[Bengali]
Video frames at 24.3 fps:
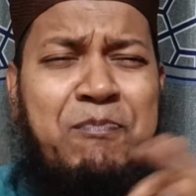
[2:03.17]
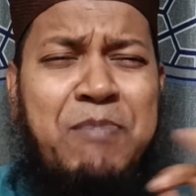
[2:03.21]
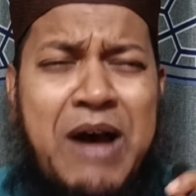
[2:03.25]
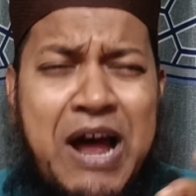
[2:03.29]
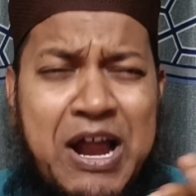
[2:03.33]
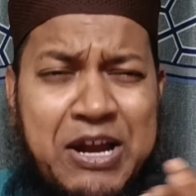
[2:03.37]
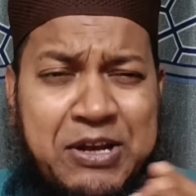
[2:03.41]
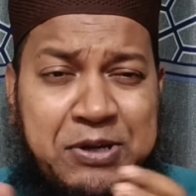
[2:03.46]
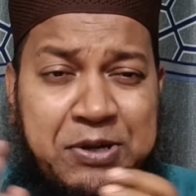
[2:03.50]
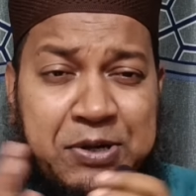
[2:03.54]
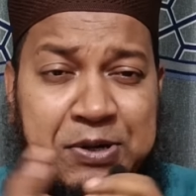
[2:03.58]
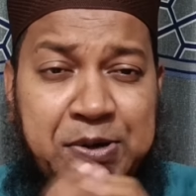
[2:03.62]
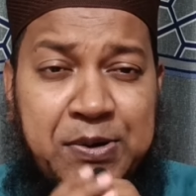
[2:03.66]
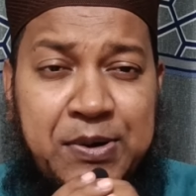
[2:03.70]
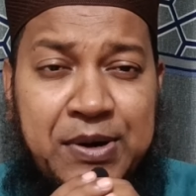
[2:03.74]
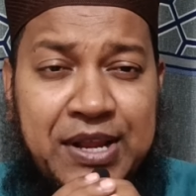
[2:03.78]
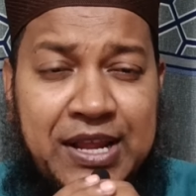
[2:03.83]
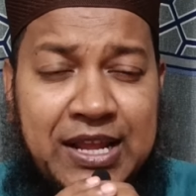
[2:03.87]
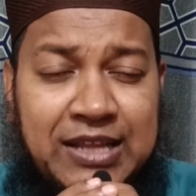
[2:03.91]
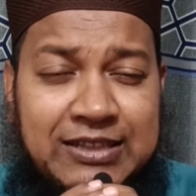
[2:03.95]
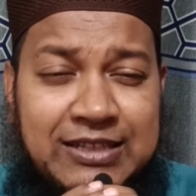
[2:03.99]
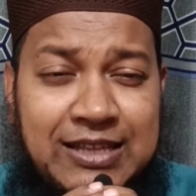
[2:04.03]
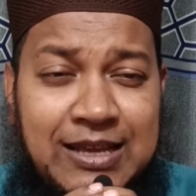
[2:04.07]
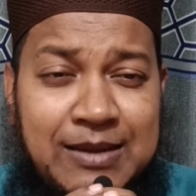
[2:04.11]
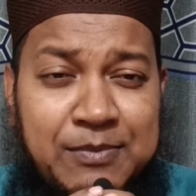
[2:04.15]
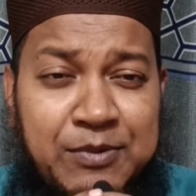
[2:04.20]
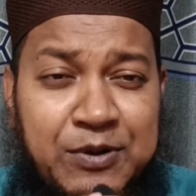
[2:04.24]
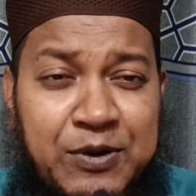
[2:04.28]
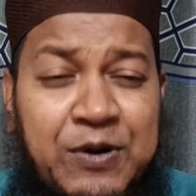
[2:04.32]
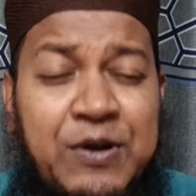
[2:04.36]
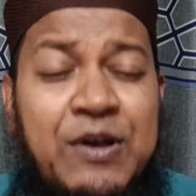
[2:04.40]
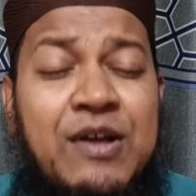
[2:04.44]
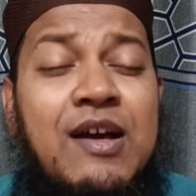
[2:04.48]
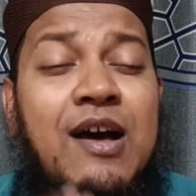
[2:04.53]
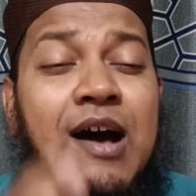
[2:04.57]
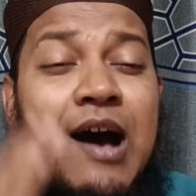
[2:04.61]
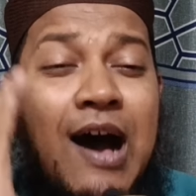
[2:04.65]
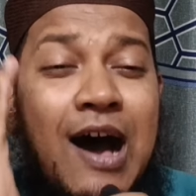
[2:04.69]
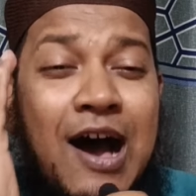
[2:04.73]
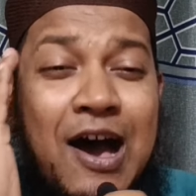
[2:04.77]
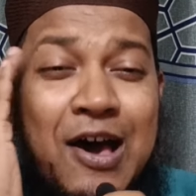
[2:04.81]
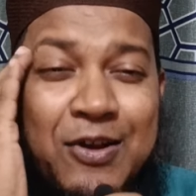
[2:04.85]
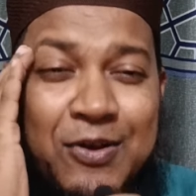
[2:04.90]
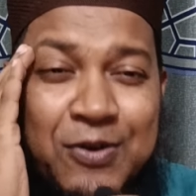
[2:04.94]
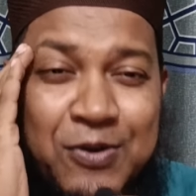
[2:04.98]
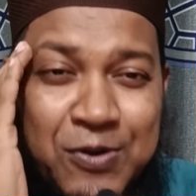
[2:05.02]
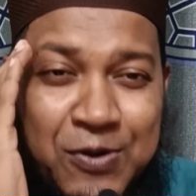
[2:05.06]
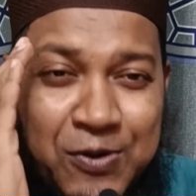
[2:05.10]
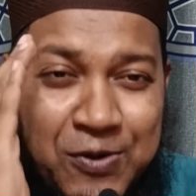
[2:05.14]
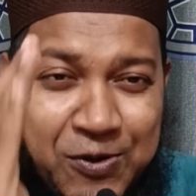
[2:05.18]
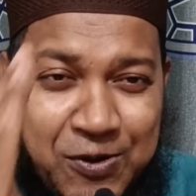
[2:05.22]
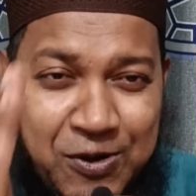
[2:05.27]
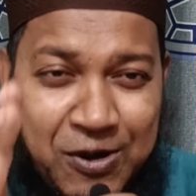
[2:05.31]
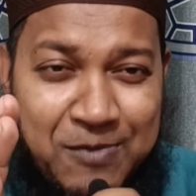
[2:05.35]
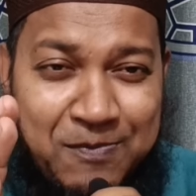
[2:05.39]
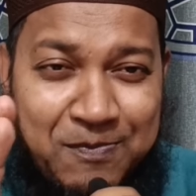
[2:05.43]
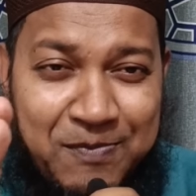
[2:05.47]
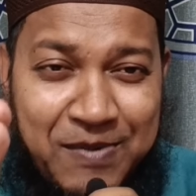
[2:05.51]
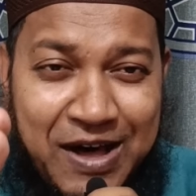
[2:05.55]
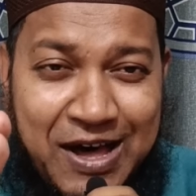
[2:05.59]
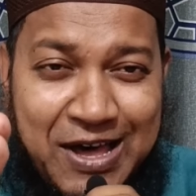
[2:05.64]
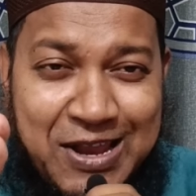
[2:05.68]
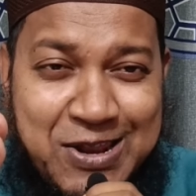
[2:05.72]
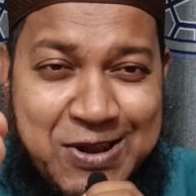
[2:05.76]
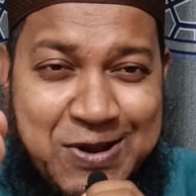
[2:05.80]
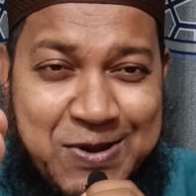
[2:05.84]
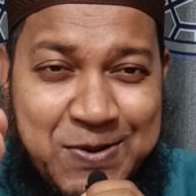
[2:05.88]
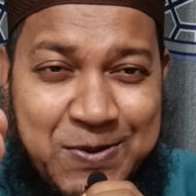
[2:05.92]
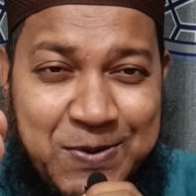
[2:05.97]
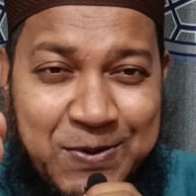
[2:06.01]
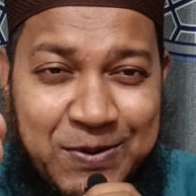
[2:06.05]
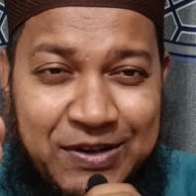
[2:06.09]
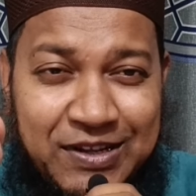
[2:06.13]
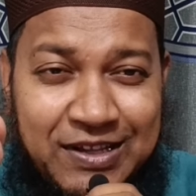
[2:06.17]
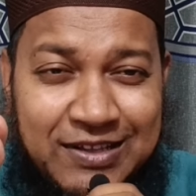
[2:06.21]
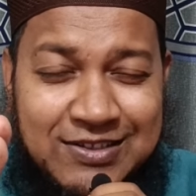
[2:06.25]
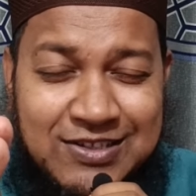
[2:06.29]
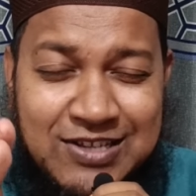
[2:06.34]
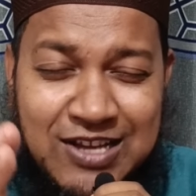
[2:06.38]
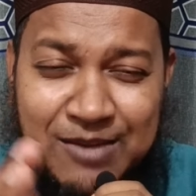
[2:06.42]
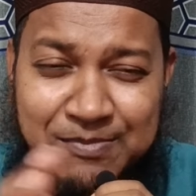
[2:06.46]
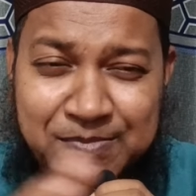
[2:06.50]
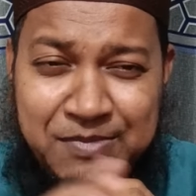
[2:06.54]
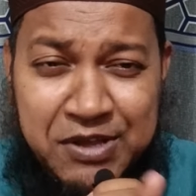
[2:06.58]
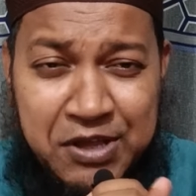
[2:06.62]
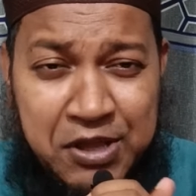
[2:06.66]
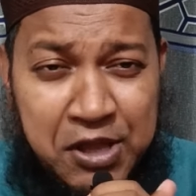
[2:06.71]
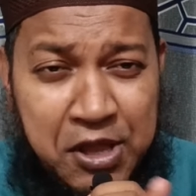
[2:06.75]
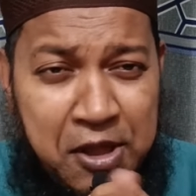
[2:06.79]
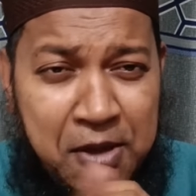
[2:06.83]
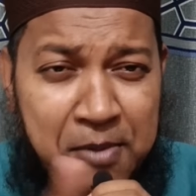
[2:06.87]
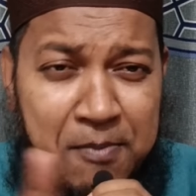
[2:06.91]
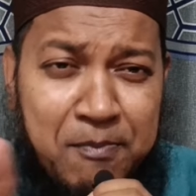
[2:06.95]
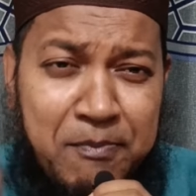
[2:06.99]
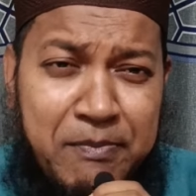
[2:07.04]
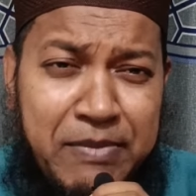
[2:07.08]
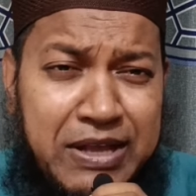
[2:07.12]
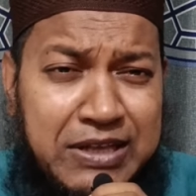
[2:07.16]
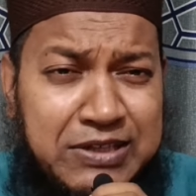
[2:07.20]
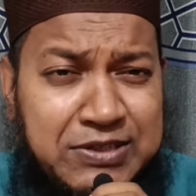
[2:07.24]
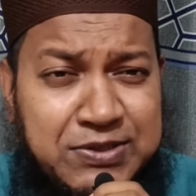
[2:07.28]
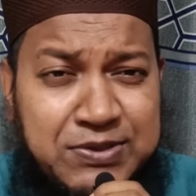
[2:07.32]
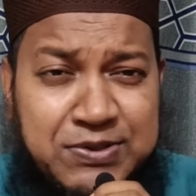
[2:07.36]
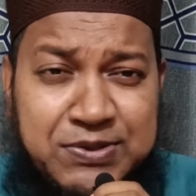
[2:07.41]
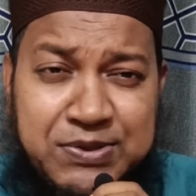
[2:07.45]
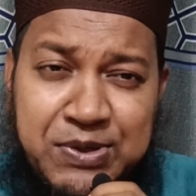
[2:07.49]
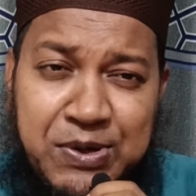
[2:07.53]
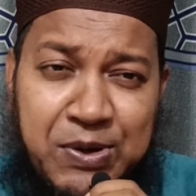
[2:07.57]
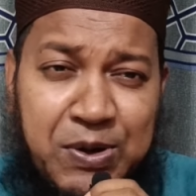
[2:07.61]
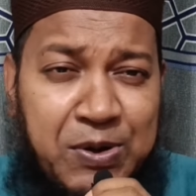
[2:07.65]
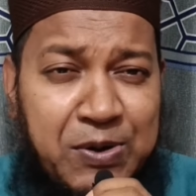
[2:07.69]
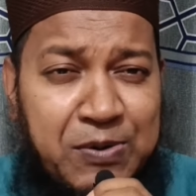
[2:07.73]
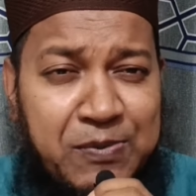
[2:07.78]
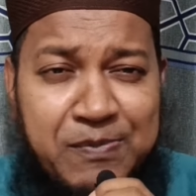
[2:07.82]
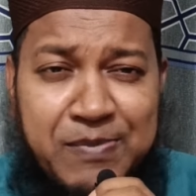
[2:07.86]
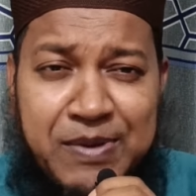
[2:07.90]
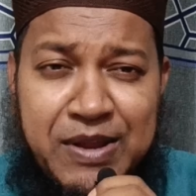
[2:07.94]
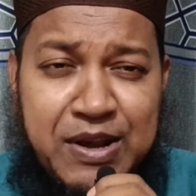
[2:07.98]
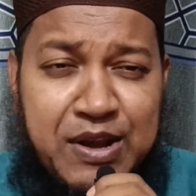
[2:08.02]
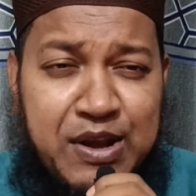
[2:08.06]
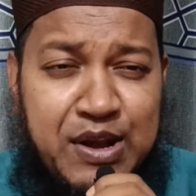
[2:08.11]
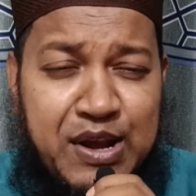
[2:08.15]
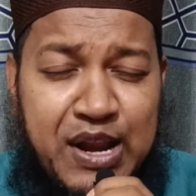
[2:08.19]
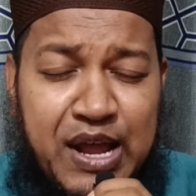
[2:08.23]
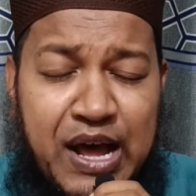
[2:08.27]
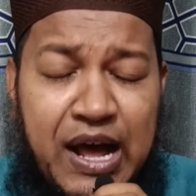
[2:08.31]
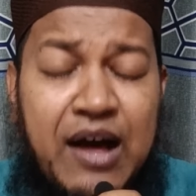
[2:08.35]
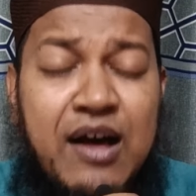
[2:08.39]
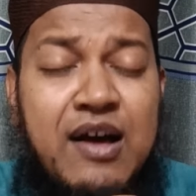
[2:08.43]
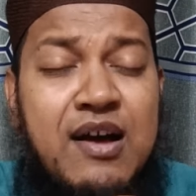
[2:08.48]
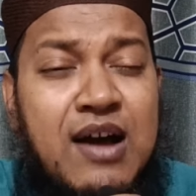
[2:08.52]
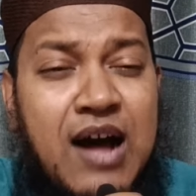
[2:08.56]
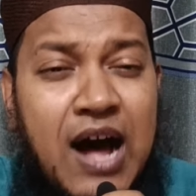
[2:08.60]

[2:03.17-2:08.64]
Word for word: পাঠ করিয়ে দেব আর কপাল খুলে যাবে মিস করবেন না